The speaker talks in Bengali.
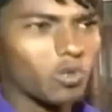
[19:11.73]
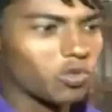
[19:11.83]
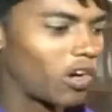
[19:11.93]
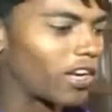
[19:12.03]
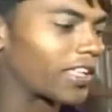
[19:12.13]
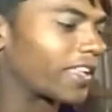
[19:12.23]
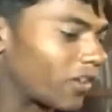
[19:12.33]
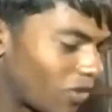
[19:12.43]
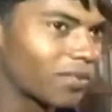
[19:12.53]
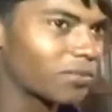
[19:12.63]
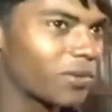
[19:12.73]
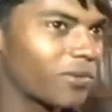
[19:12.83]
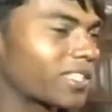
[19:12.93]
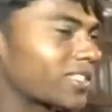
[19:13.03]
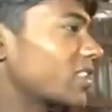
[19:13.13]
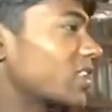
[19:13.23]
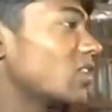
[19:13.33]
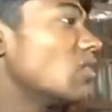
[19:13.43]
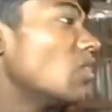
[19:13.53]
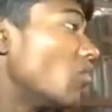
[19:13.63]
কেউ ধরা দেয় কেউ খাদিম সাহেবের কাছে
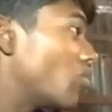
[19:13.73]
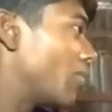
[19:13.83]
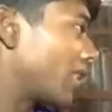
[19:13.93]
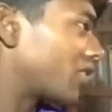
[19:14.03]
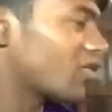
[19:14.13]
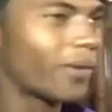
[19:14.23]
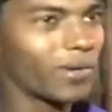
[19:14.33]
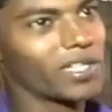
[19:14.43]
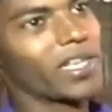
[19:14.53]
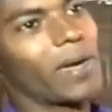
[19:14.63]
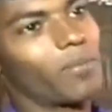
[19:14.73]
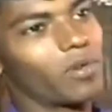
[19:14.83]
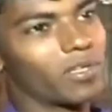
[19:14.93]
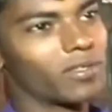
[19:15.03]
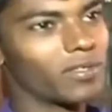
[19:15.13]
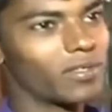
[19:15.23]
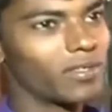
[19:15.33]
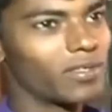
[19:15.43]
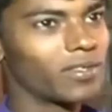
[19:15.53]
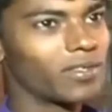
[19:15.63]
দিলে ওই বাত্তিগুলো আবার এদিকে পড়ে আর
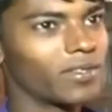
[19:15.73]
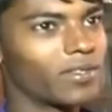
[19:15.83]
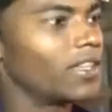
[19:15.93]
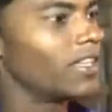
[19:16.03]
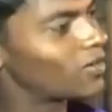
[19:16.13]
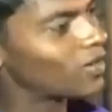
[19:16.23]
এগুলো আবার কোথায় যায়